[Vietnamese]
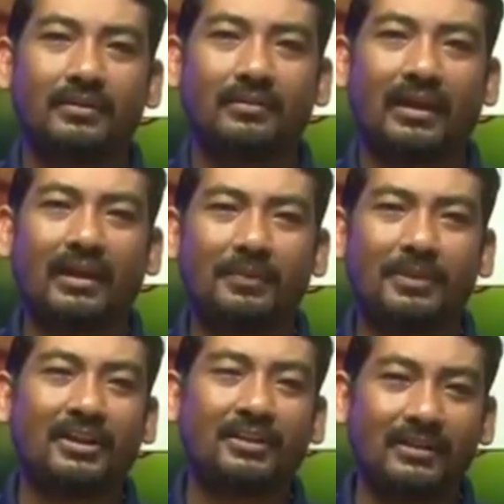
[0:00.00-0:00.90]
à lấy
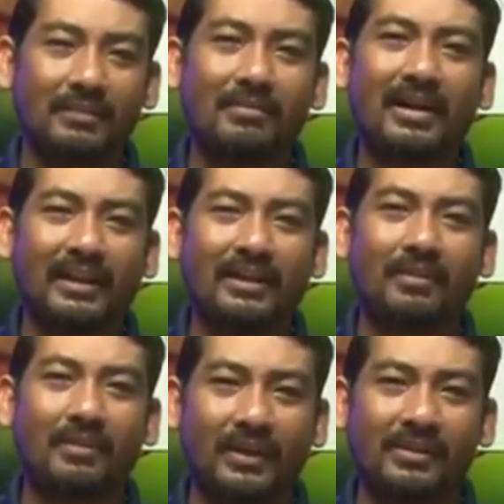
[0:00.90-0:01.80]
vật sư nước ban ấy
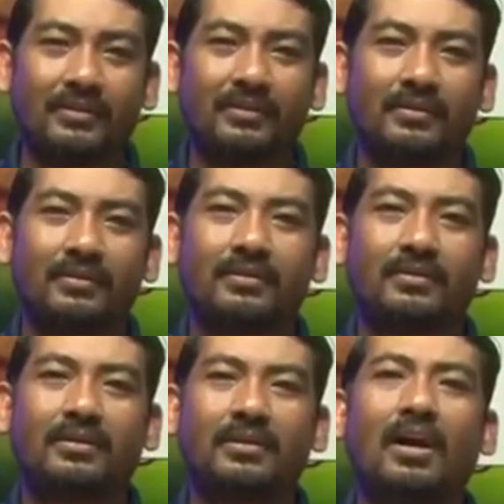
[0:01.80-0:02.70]
mà vinh
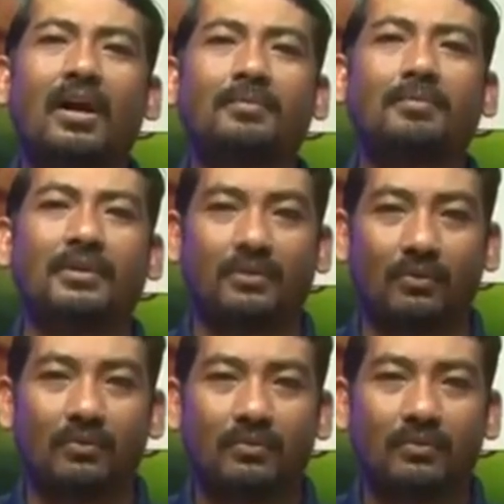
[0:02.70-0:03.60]
cứ ọt bình tụ
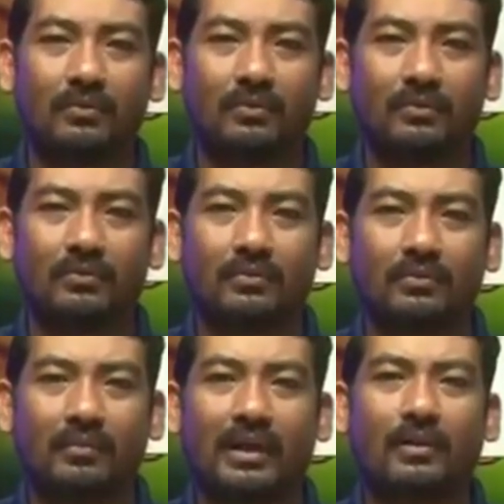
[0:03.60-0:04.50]

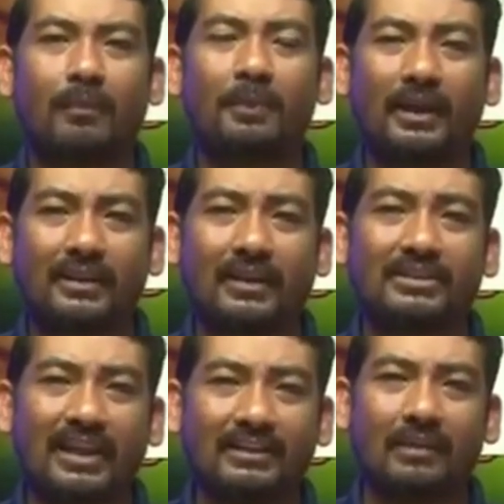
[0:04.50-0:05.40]
Và công plex thả
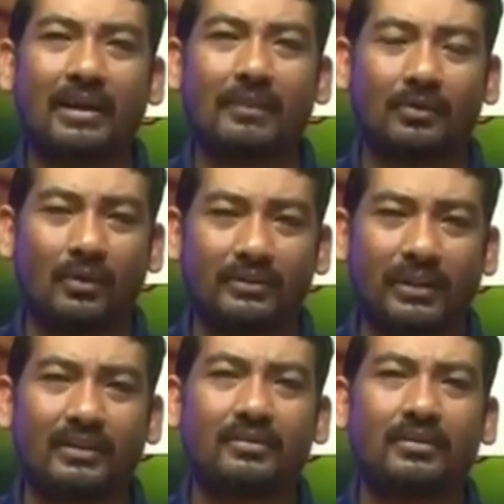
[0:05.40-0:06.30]
tranh là mà và cua
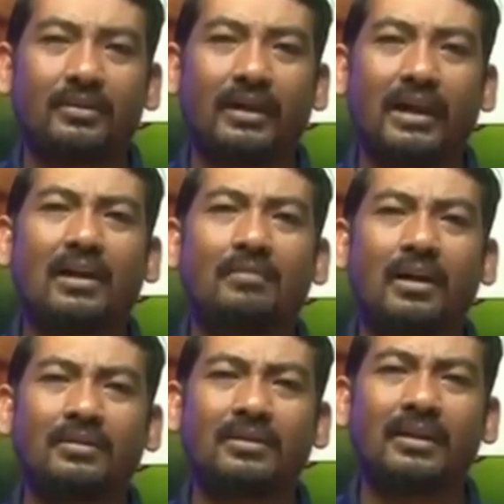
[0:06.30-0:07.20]
tiết A là
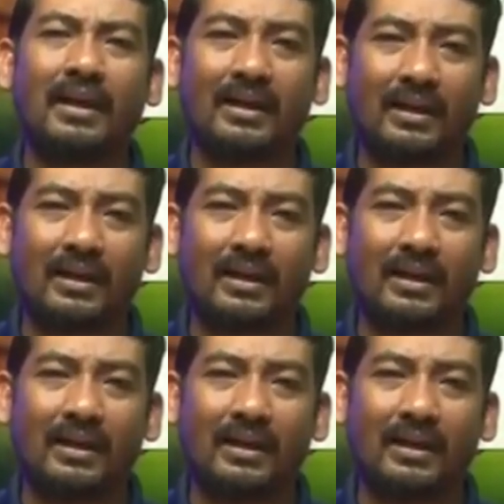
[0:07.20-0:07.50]
mong tới hai